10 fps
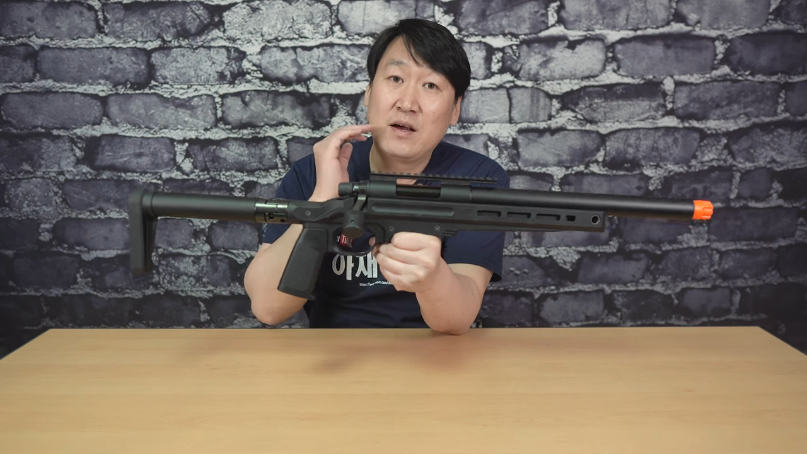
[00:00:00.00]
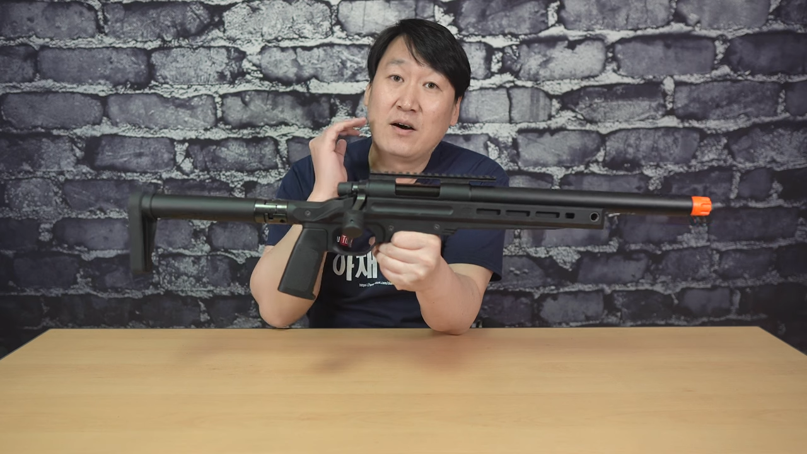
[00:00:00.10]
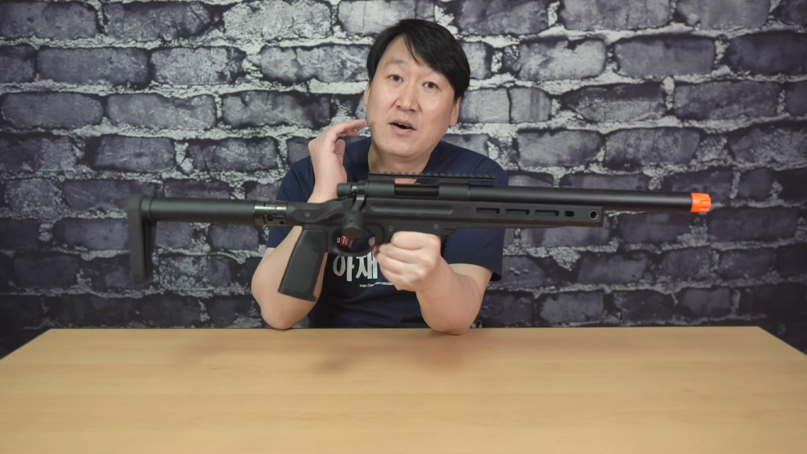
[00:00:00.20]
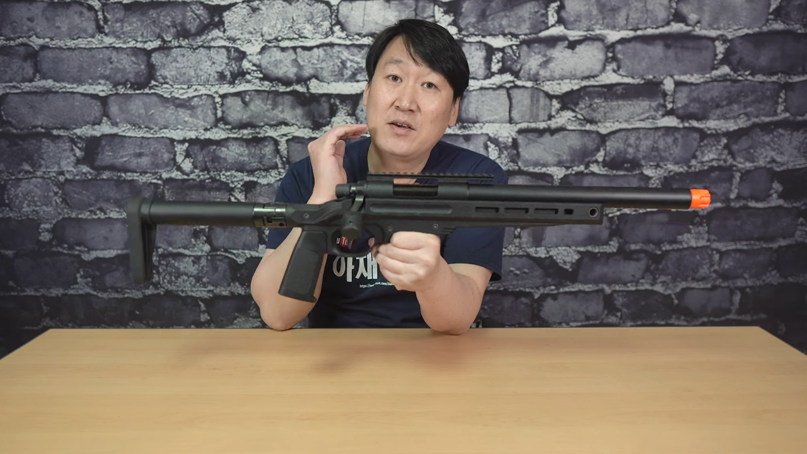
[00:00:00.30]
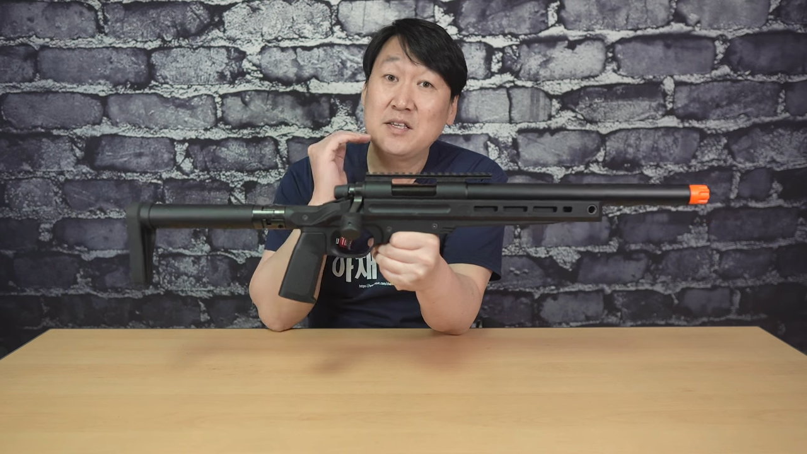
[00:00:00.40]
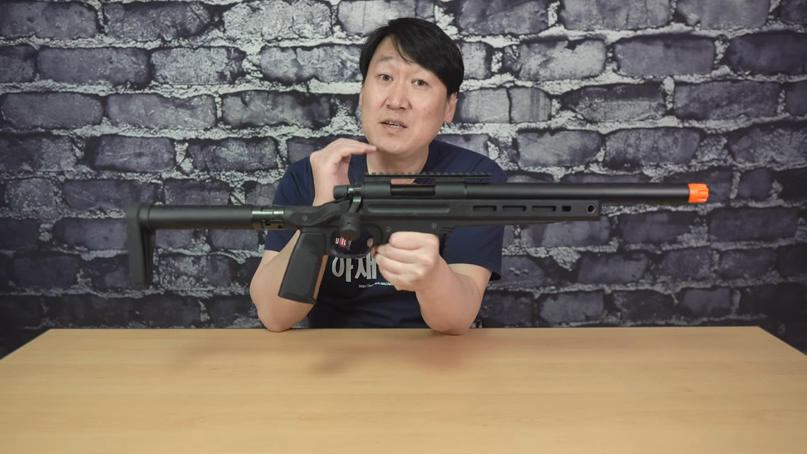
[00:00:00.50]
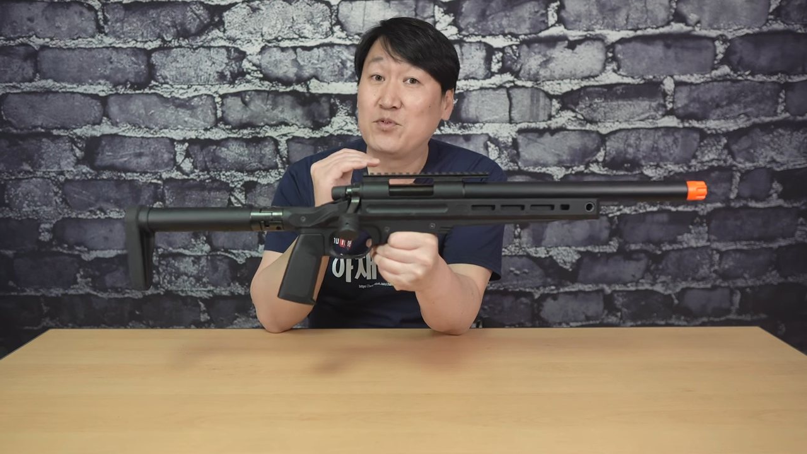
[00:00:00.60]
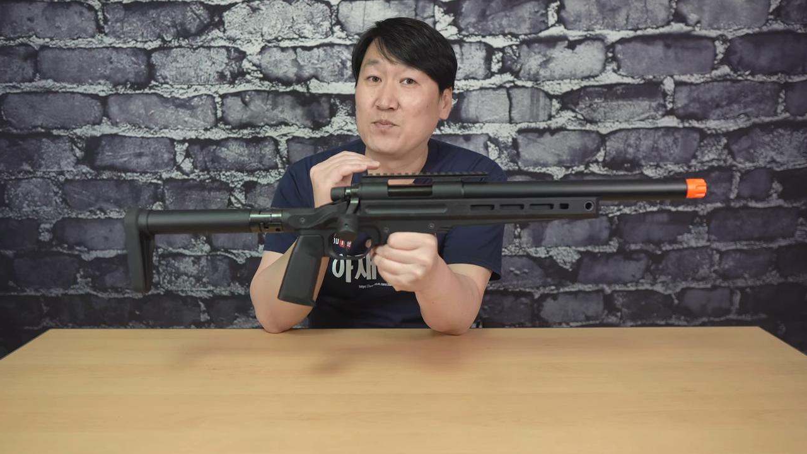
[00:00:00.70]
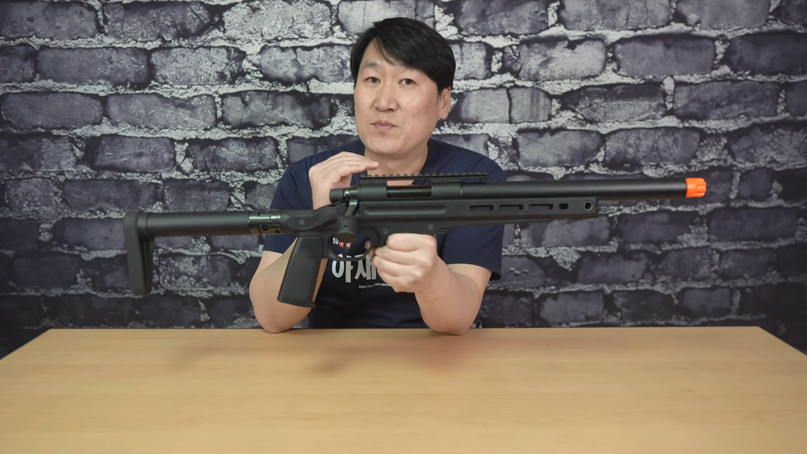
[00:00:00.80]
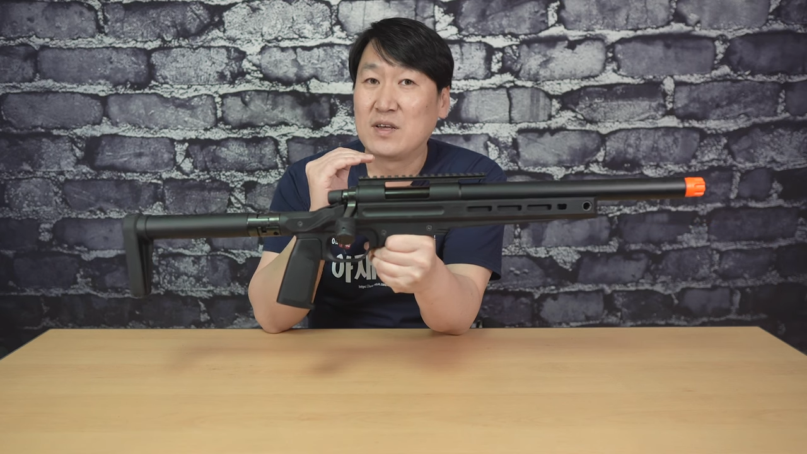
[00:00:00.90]
어, 이
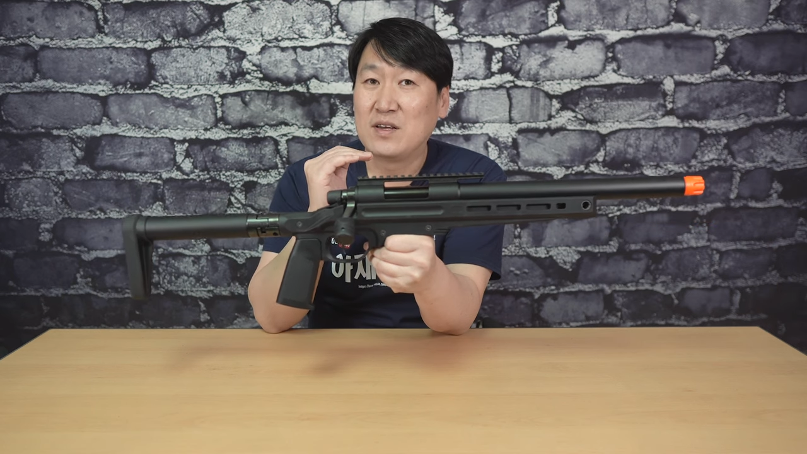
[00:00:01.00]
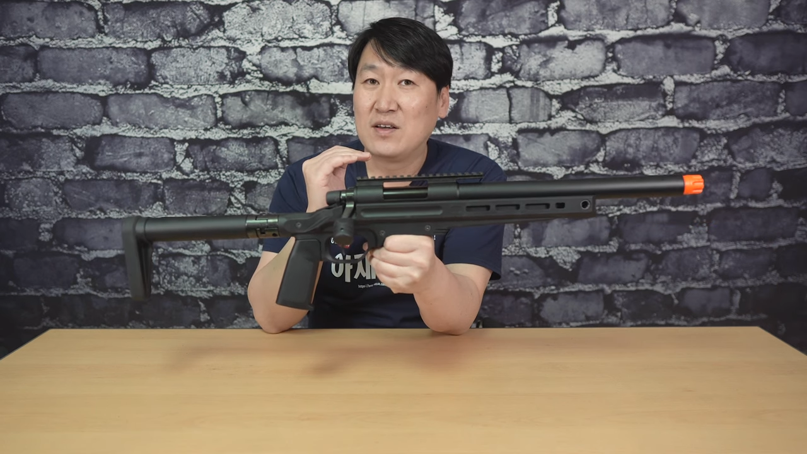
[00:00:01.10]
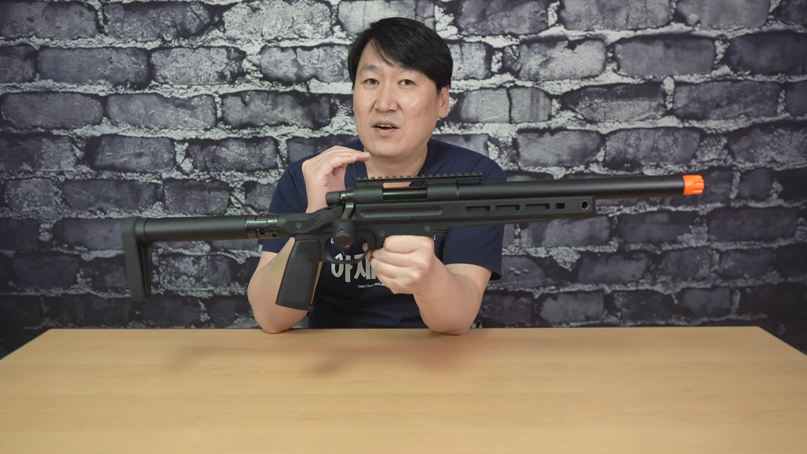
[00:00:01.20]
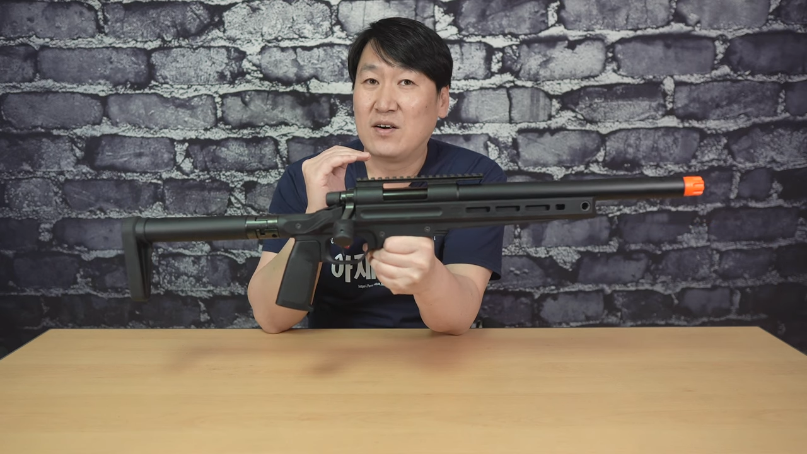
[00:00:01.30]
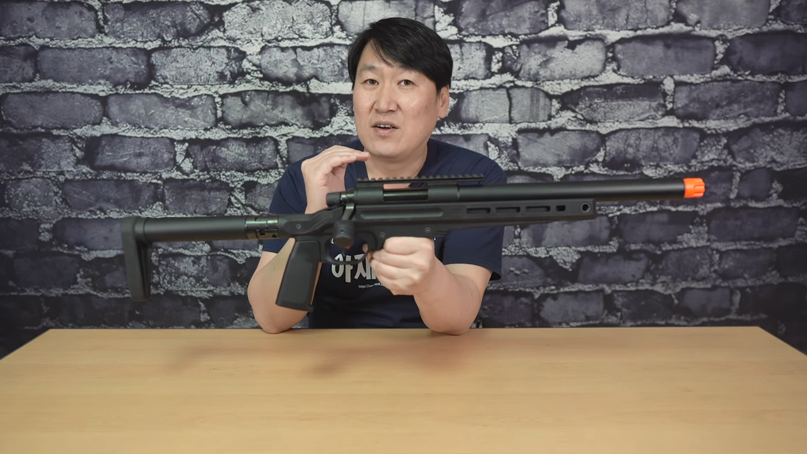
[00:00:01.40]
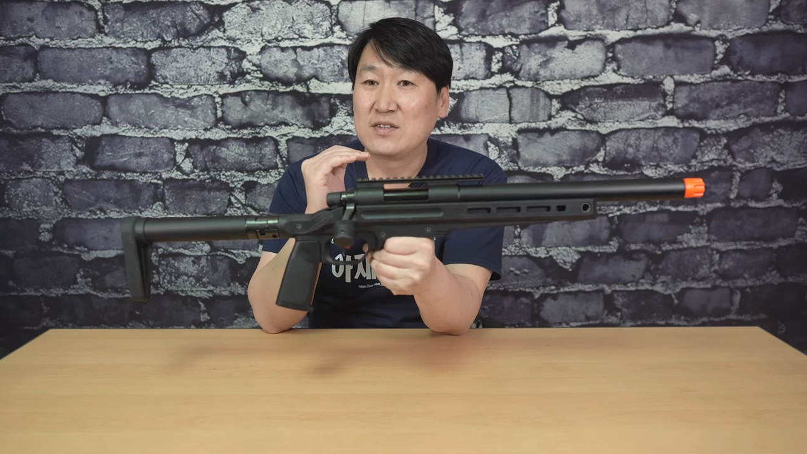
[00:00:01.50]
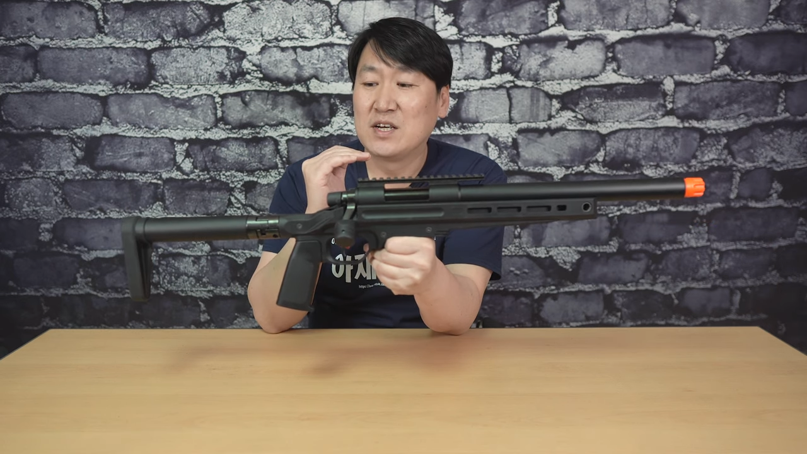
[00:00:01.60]
제품 어,